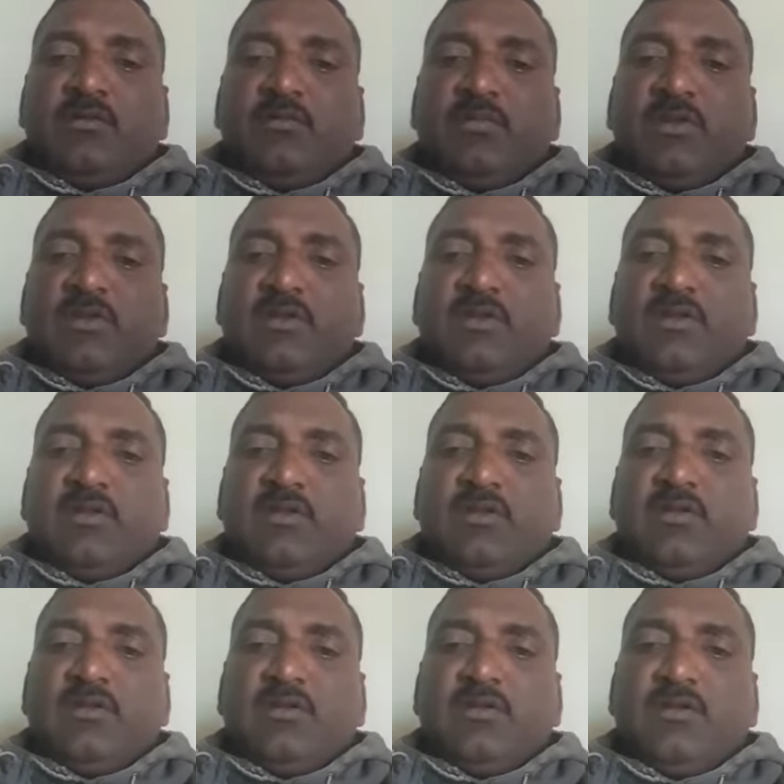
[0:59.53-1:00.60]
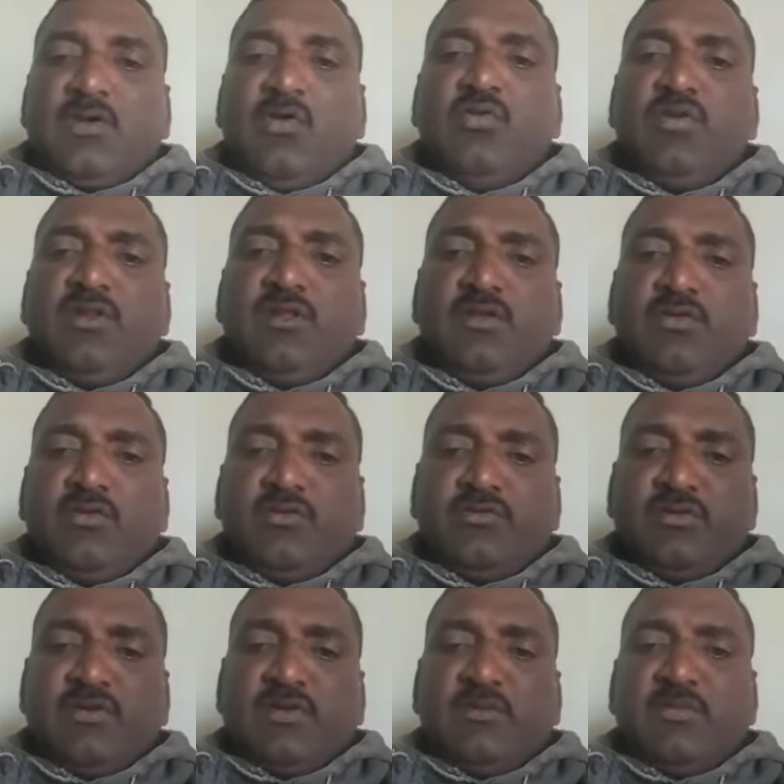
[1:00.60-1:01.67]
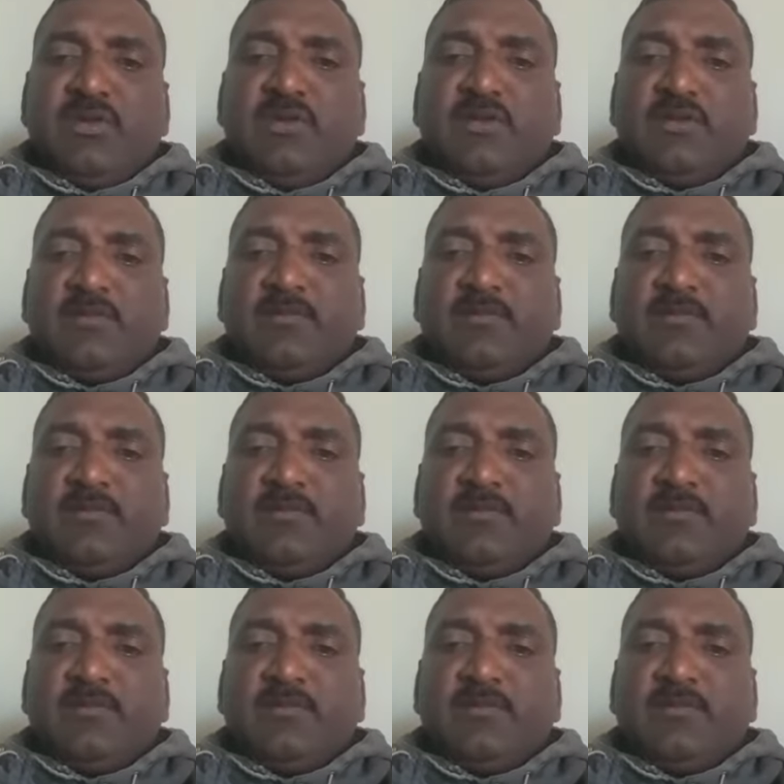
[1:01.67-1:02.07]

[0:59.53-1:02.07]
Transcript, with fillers: మరి కౌంటింగ్ రోజునే మరి